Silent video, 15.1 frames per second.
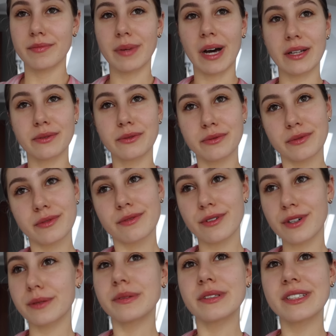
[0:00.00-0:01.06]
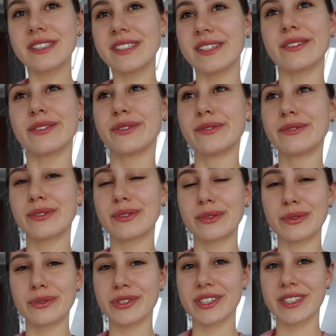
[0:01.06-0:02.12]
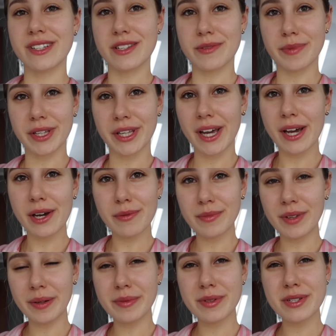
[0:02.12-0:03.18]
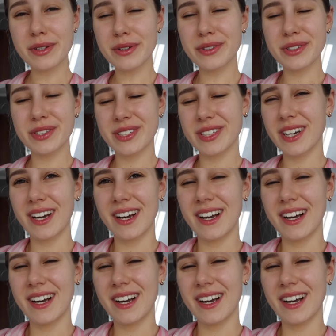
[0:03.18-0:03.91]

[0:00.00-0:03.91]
panów robotników, którzy zmieniają nam coś,